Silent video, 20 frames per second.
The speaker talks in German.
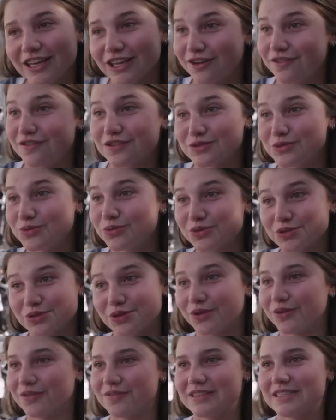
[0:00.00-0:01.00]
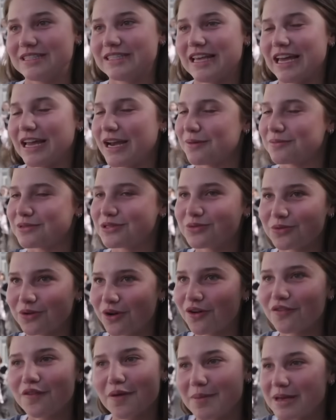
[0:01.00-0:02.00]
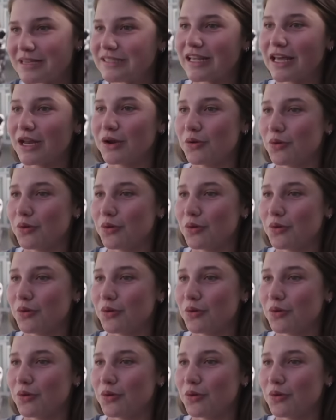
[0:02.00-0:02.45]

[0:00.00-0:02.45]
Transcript: Jeder versucht irgendwie sein Abitur noch verbessern,